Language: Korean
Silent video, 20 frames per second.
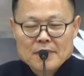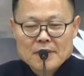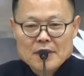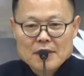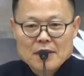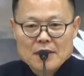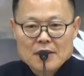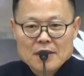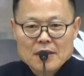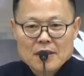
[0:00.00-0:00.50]

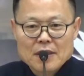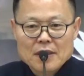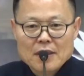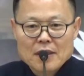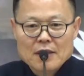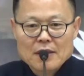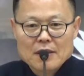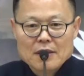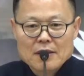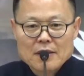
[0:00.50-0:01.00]
이
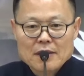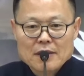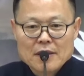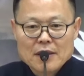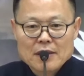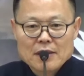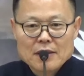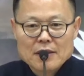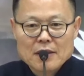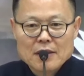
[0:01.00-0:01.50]
지혜를
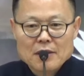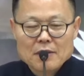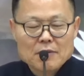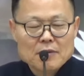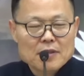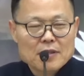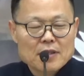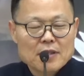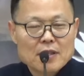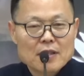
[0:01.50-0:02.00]
상징하고
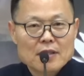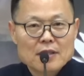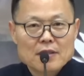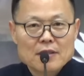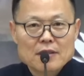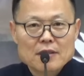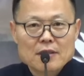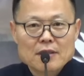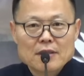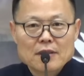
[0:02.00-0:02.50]

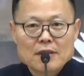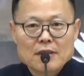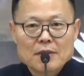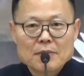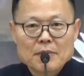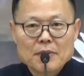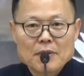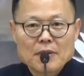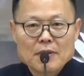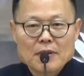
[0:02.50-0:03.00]
지혜를
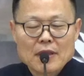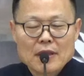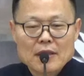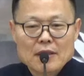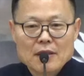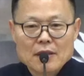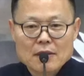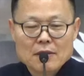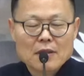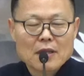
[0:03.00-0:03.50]

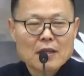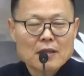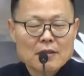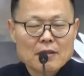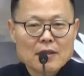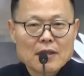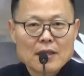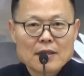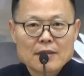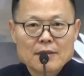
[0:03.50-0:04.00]
표현한
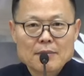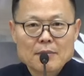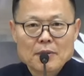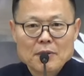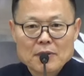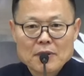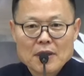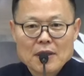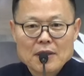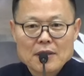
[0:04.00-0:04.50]
형상화한
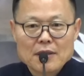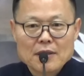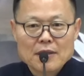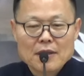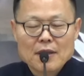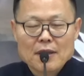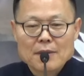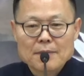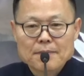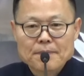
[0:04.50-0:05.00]

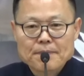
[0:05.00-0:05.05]
보살인데,